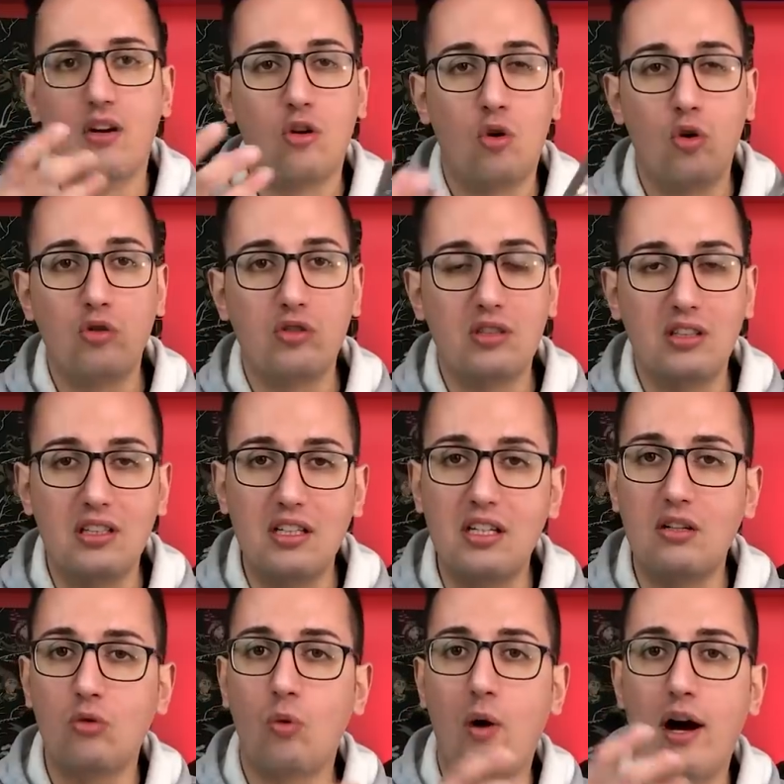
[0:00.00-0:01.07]

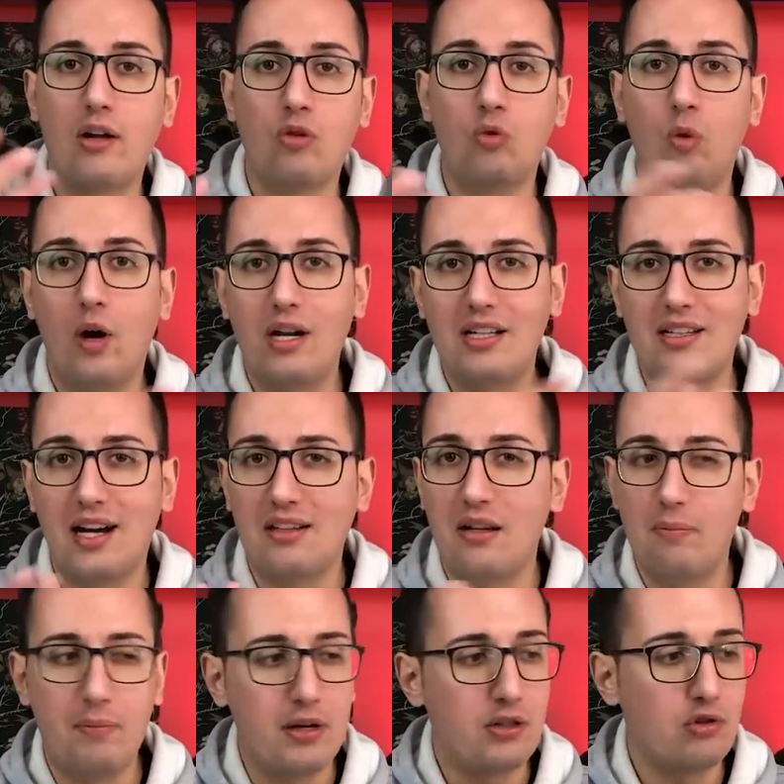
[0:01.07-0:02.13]
continua dualità del
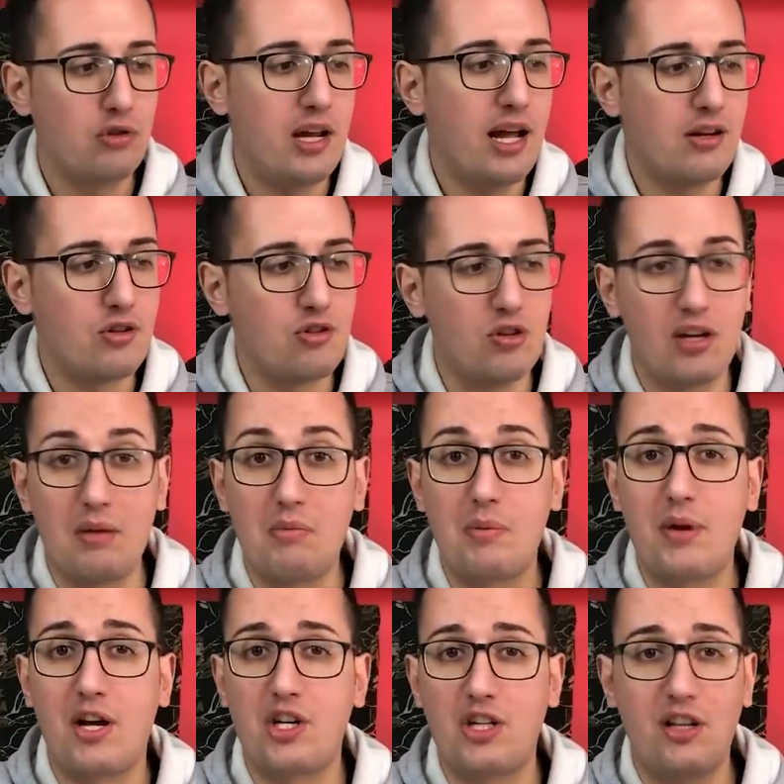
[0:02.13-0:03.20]
personaggio che mi
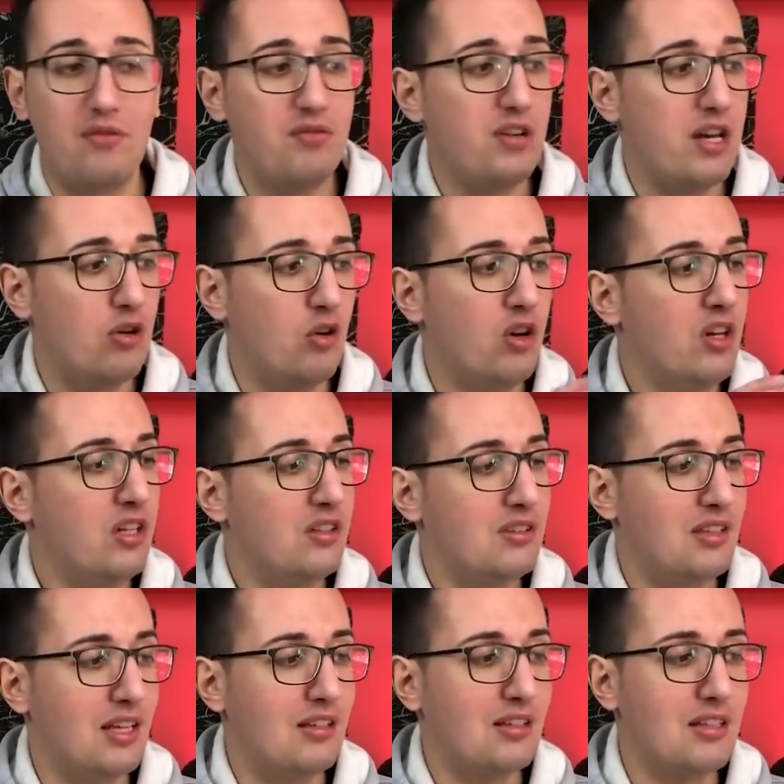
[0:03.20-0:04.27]
piace davvero
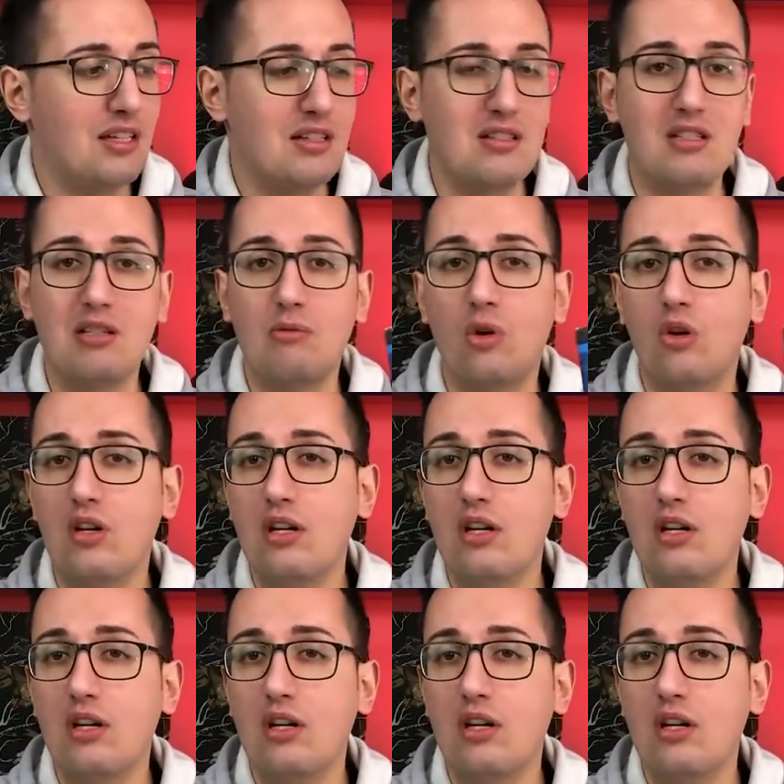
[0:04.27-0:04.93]
tantissimo.